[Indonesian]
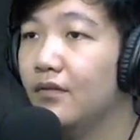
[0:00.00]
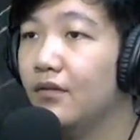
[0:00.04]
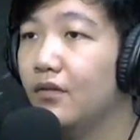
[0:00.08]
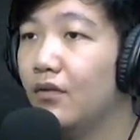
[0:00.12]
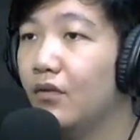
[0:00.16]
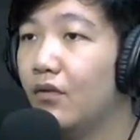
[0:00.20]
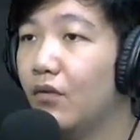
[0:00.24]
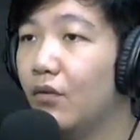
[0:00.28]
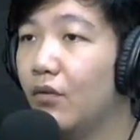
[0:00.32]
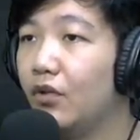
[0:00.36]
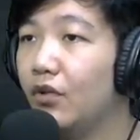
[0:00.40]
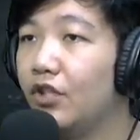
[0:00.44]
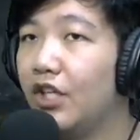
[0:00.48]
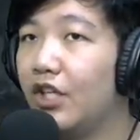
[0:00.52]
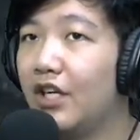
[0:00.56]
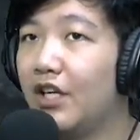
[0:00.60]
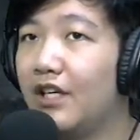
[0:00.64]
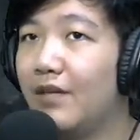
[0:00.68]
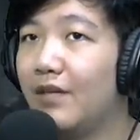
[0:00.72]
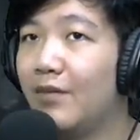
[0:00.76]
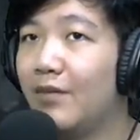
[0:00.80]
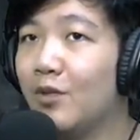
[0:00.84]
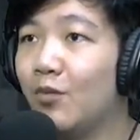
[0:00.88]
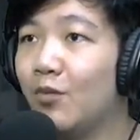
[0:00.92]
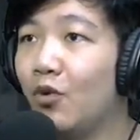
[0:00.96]
Oh tidak
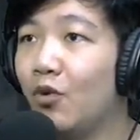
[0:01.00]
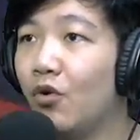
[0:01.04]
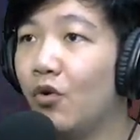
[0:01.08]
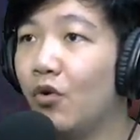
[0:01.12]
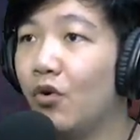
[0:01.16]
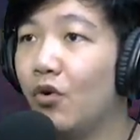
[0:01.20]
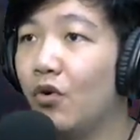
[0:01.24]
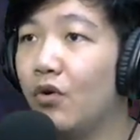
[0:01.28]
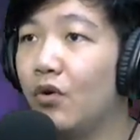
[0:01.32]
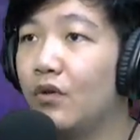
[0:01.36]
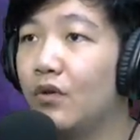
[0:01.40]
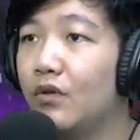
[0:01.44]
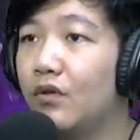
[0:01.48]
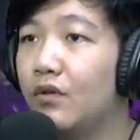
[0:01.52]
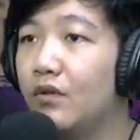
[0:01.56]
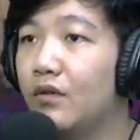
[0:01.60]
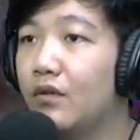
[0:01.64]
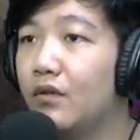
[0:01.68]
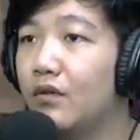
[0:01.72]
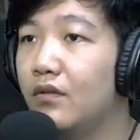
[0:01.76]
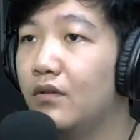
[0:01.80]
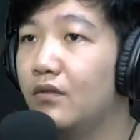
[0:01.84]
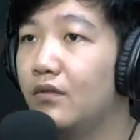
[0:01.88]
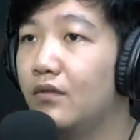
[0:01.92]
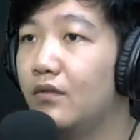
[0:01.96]
kena mas bro
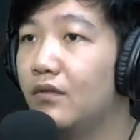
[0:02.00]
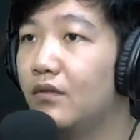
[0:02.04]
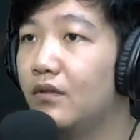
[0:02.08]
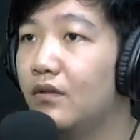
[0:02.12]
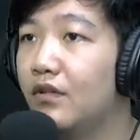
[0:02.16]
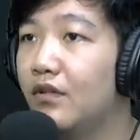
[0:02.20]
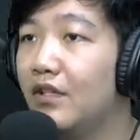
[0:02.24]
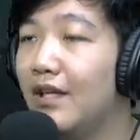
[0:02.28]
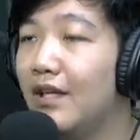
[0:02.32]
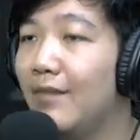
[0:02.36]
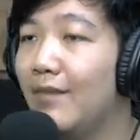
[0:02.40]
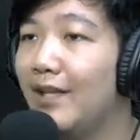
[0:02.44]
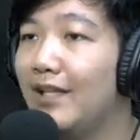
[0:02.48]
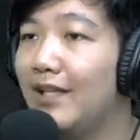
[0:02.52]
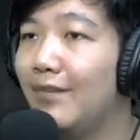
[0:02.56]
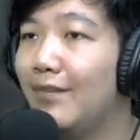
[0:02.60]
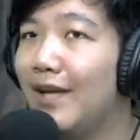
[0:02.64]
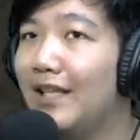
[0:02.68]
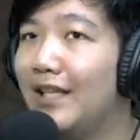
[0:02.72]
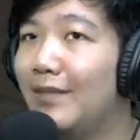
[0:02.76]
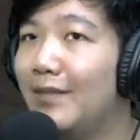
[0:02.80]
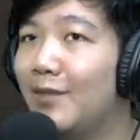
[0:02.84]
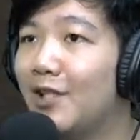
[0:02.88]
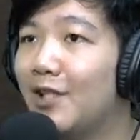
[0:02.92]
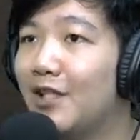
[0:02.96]
Nggak
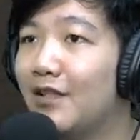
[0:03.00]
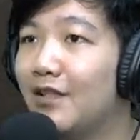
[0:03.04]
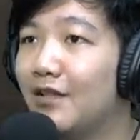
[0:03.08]
mati-mati pesan